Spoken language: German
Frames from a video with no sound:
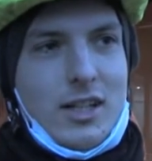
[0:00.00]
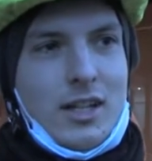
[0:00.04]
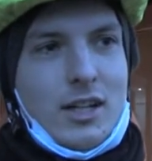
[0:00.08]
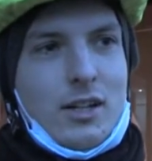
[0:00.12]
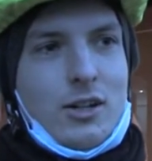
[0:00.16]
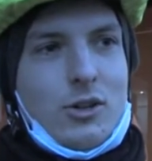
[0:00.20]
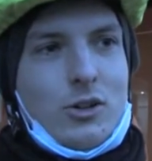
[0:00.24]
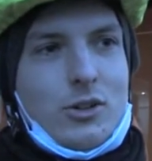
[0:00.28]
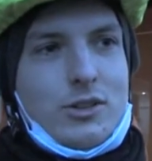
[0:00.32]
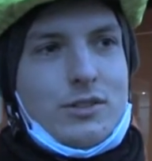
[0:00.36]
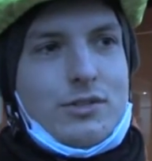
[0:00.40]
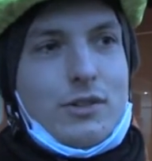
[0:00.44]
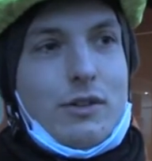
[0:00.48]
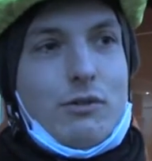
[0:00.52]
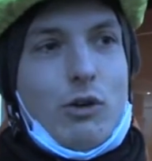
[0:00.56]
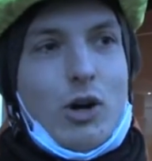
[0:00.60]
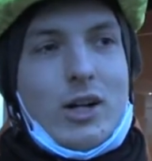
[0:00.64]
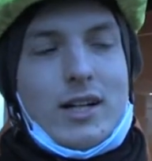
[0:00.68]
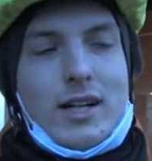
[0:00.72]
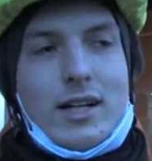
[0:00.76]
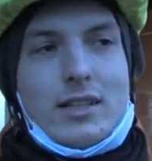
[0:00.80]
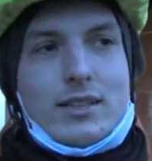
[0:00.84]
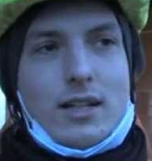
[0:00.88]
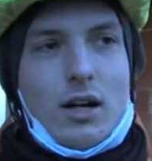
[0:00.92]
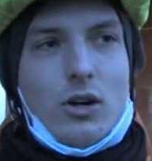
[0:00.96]
Und wir
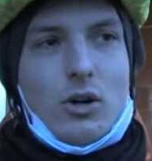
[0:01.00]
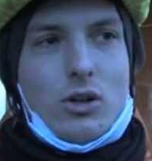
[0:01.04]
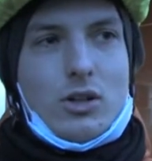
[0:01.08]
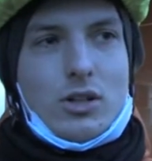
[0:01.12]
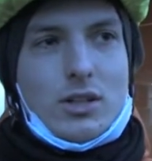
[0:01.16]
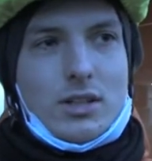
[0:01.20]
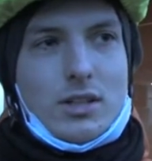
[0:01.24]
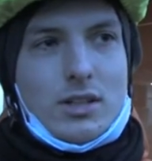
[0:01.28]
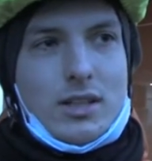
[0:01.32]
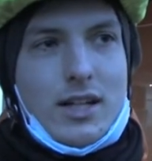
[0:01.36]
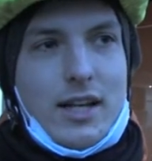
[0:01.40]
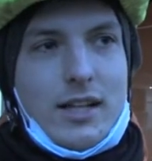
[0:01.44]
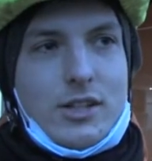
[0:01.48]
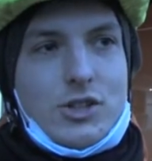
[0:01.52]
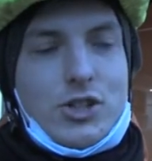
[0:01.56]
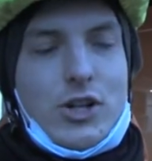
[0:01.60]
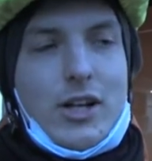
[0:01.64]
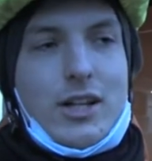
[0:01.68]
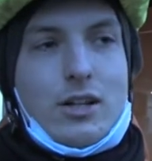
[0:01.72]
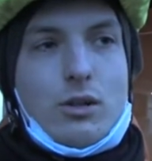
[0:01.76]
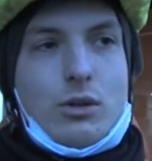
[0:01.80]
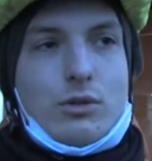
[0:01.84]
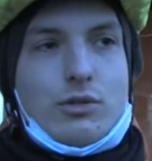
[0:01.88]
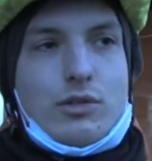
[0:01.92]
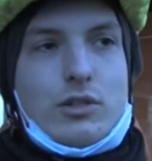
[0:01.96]
wollen halt auch äh, eine
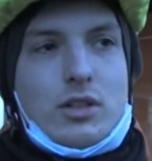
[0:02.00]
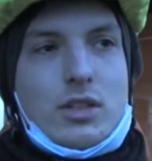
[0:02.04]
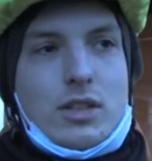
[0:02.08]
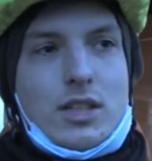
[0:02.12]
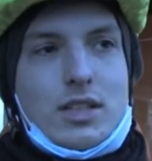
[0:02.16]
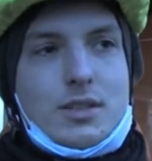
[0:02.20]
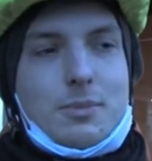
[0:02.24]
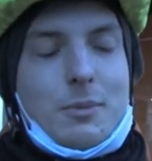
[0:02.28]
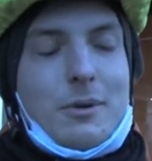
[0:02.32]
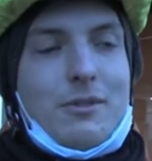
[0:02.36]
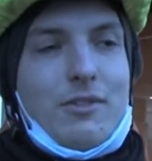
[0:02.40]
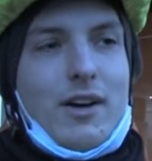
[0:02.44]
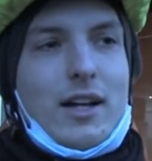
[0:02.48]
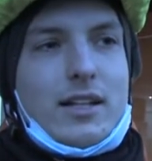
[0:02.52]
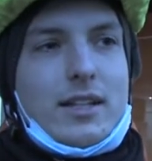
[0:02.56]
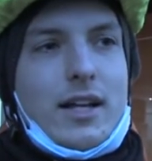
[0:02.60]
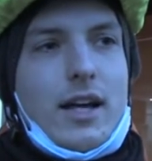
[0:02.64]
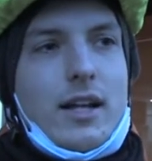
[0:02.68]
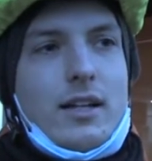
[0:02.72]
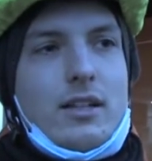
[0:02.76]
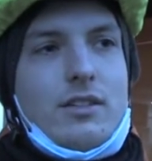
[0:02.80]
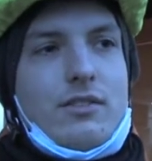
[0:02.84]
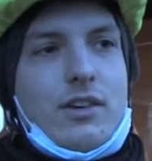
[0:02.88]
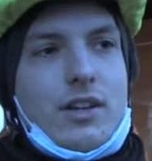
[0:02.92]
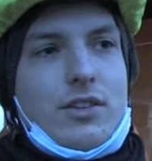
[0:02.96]
Entschädigung für das private
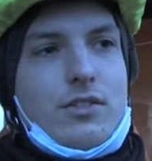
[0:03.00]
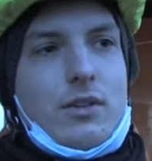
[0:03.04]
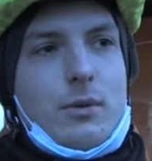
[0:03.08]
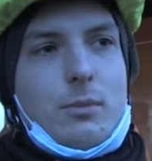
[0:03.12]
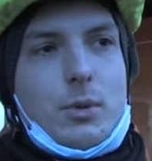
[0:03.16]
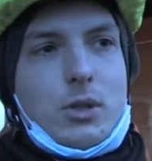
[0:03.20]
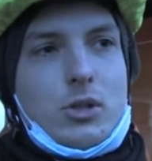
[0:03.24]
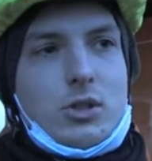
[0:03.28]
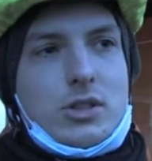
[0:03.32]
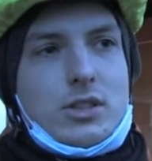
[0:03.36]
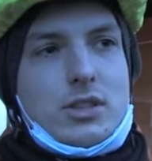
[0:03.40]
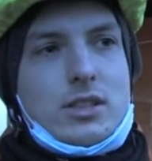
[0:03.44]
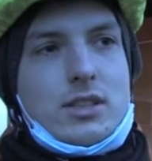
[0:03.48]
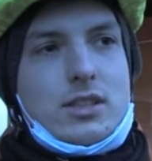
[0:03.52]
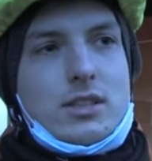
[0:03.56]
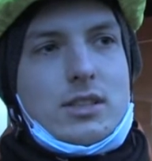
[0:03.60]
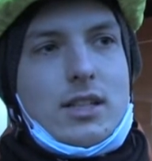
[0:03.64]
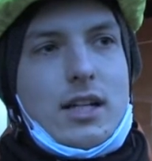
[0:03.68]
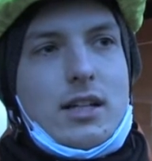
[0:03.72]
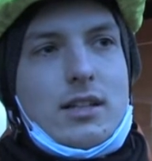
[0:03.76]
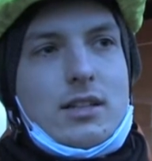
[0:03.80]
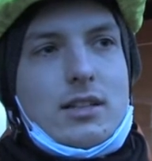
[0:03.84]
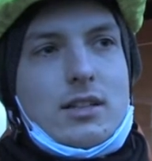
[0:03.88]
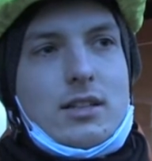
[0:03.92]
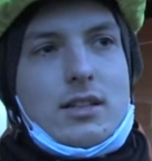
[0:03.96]
Handy, was wir benutzen,
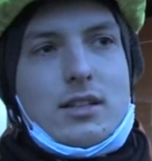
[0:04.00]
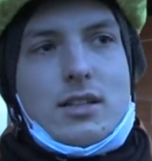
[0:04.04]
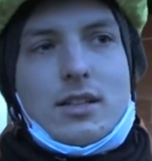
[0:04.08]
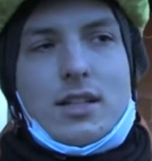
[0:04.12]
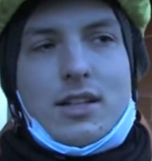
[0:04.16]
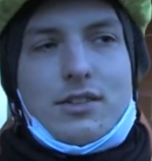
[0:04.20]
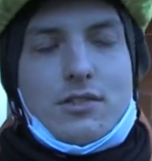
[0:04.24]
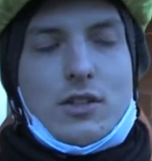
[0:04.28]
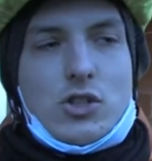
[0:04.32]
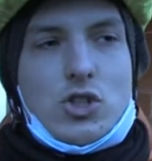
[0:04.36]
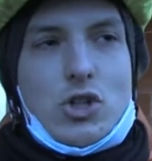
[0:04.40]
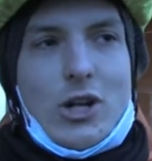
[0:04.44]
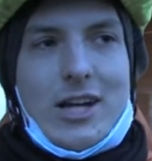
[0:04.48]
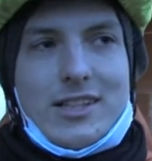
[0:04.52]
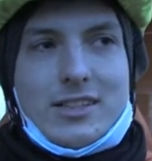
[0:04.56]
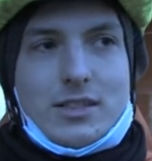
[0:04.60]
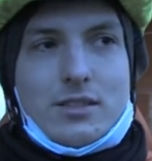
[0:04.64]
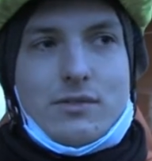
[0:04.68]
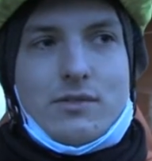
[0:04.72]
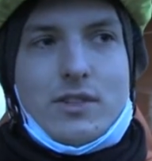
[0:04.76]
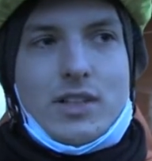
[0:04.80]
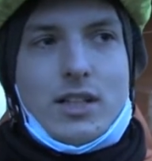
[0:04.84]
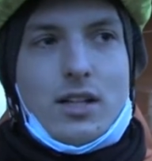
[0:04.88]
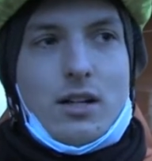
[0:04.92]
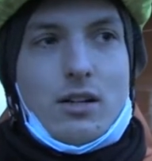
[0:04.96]
denn äh, das verschleißt
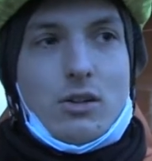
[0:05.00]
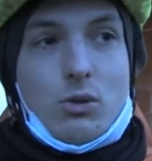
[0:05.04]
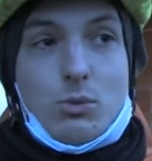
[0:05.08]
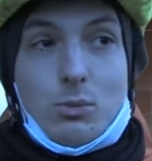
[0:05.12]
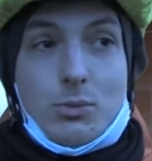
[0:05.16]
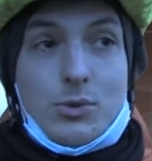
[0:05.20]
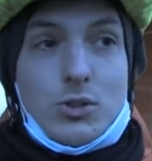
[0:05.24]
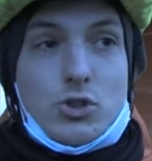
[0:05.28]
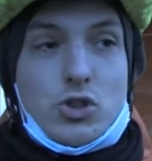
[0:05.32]
im Winter nur umso